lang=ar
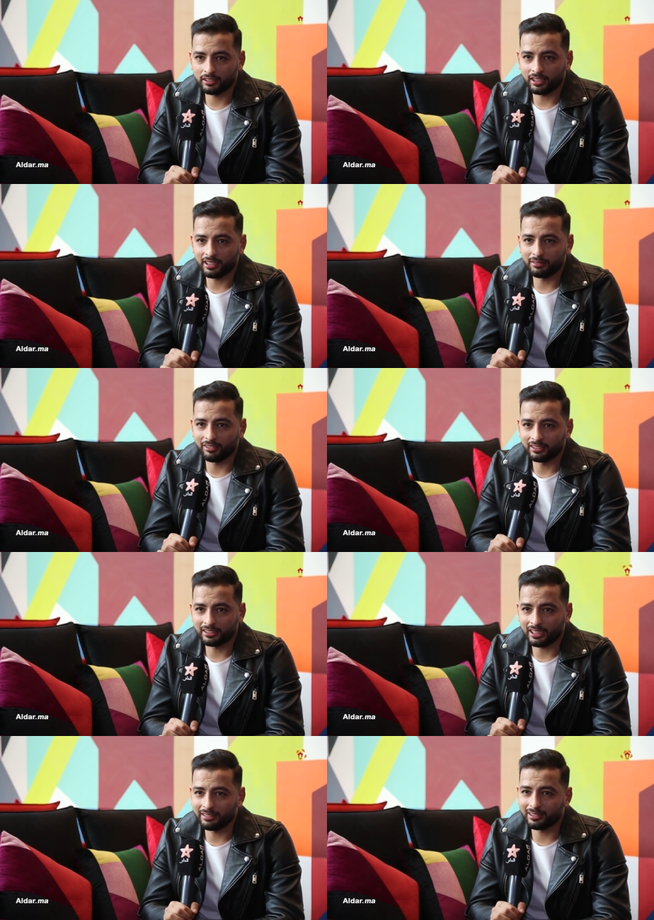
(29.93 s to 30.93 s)
طريفه
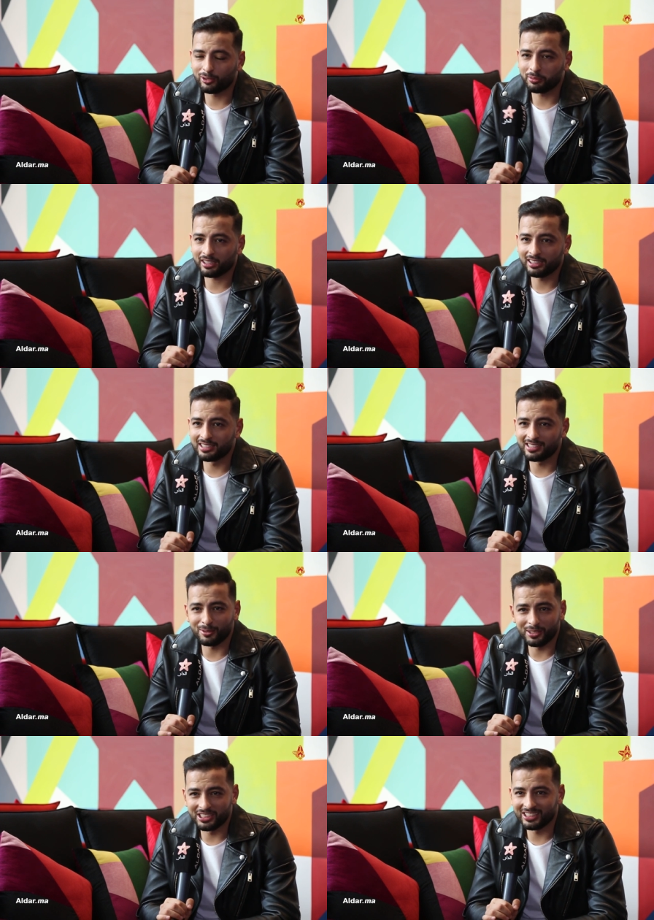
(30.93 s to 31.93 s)
الطريفه الكبرى هي
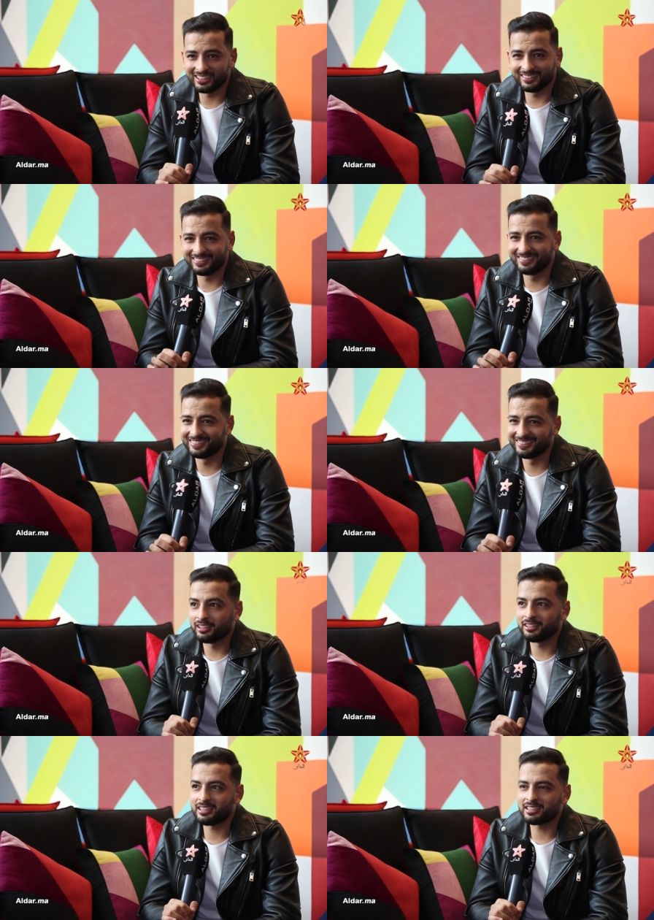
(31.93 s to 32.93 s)
الزواج
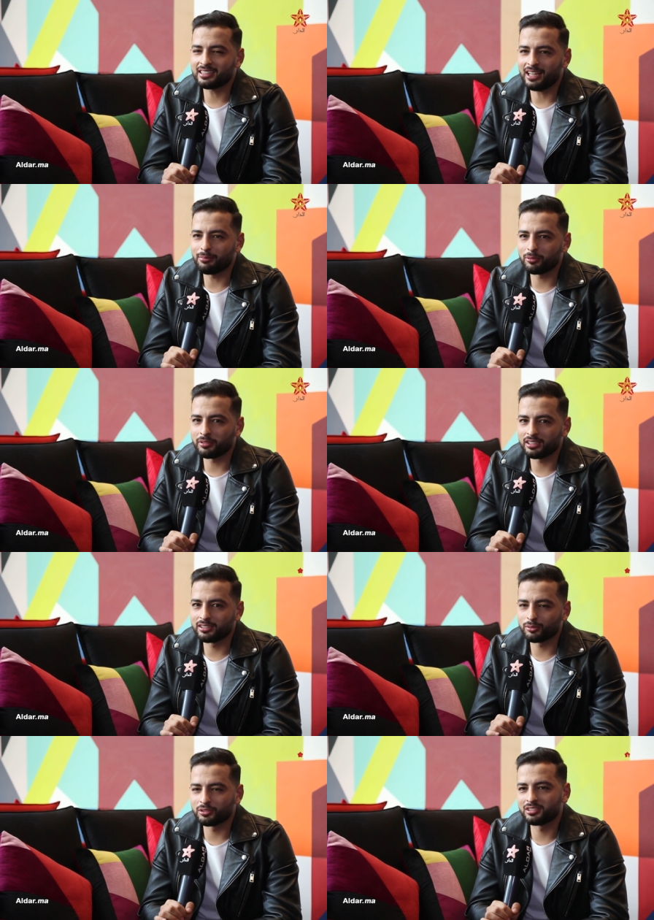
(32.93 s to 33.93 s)
الناس كيسحب لهم راه
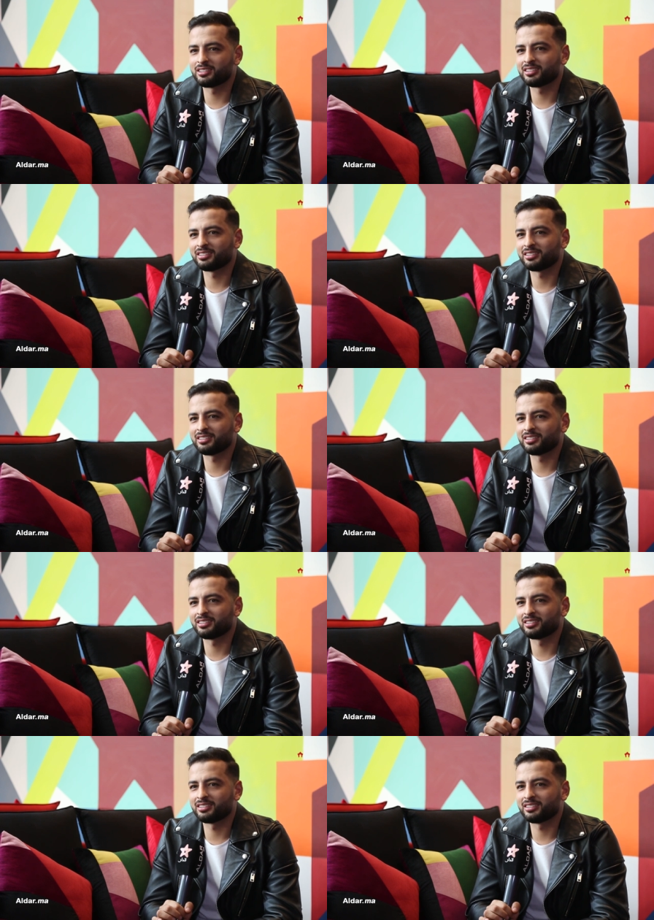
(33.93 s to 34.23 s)
تزوجت